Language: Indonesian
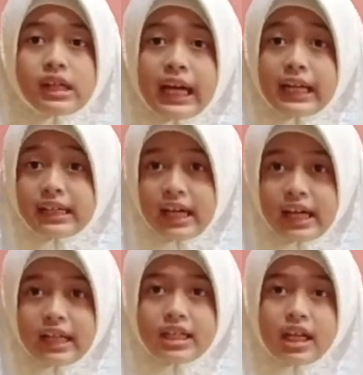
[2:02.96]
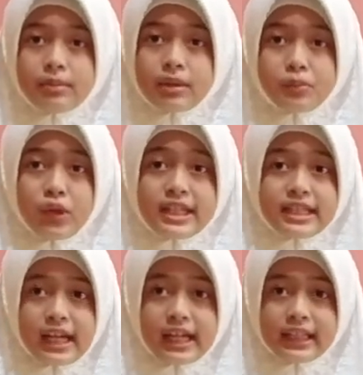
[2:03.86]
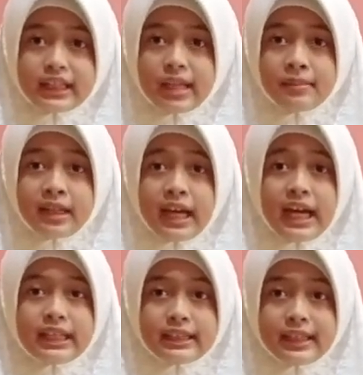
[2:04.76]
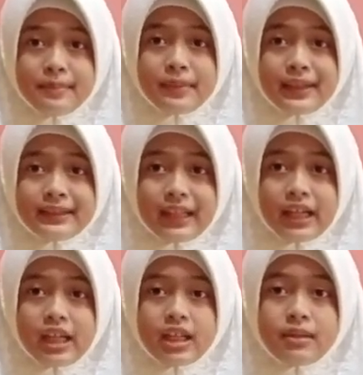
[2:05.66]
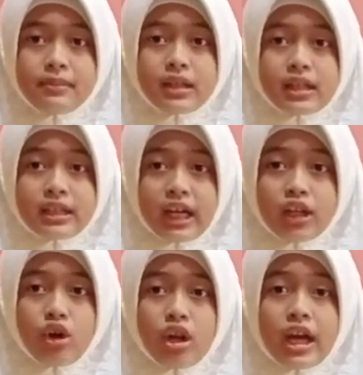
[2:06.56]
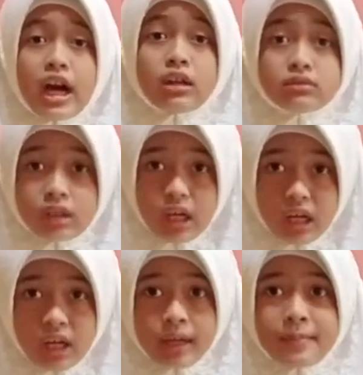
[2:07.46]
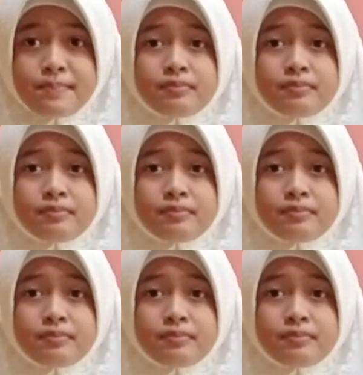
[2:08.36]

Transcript: Karena dengan berpuasa kita menaati perintah yang diberikan oleh Allah.